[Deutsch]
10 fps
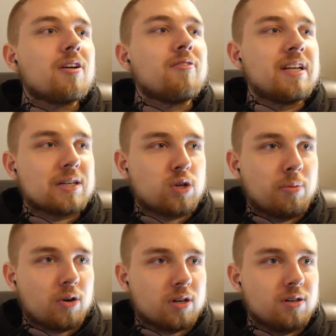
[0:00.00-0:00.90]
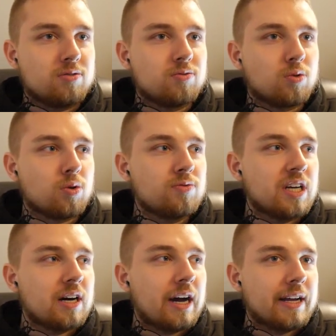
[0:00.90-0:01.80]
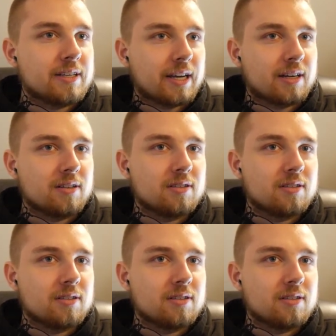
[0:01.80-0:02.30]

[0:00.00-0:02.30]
Venatorbrücke, wo wir eindringen.